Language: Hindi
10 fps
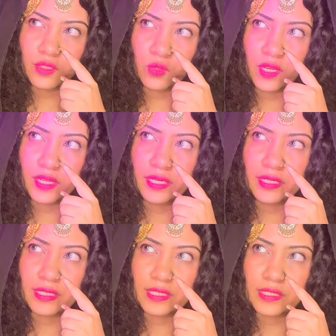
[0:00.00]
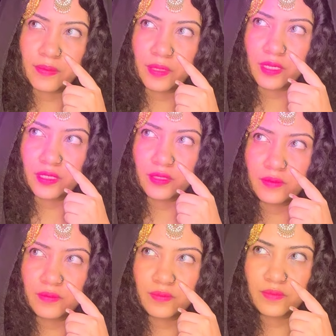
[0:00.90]
तो है खिड़की से मतलब लावत
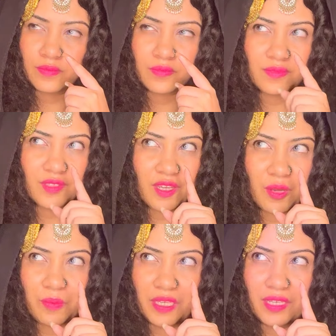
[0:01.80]
का नहीं मैं खिड़की कभी